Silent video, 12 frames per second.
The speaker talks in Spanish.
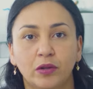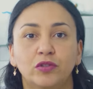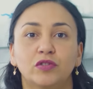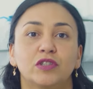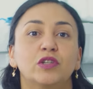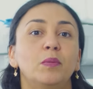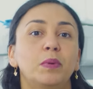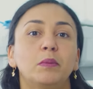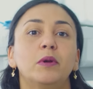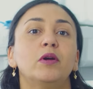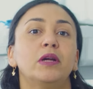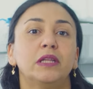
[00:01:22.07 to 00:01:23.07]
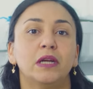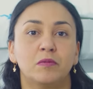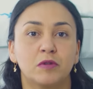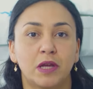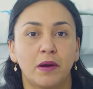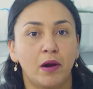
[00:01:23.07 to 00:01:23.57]
Entonces lo primero que
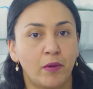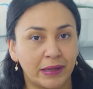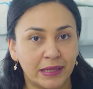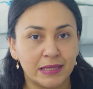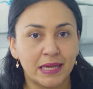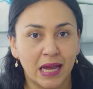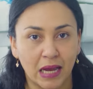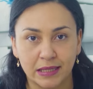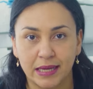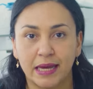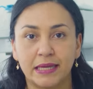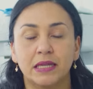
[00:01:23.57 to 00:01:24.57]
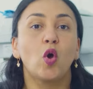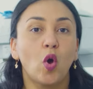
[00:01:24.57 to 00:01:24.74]
tenemos que evaluar desde casa es